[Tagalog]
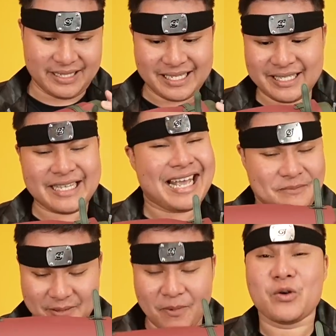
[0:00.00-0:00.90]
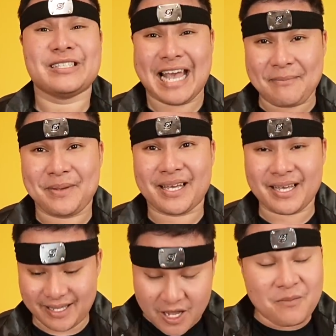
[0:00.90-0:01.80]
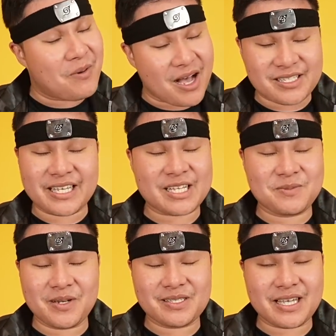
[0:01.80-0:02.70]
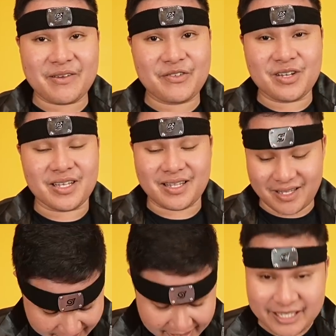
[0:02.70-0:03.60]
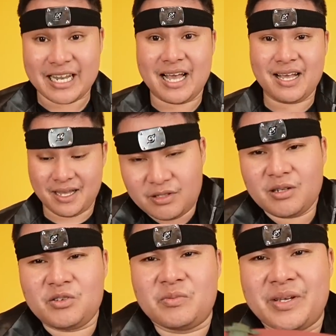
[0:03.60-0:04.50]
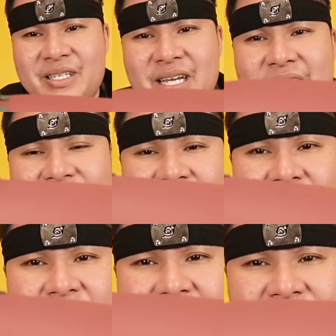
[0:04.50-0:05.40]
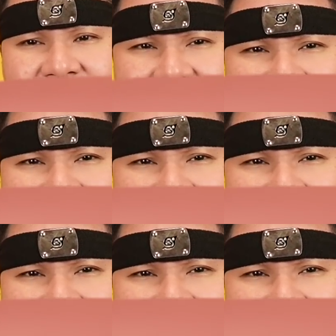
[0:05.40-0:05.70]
This is the, the most epic unboxing experience I've ever done. Natin ah. Tingnan nyo naman, guys. It's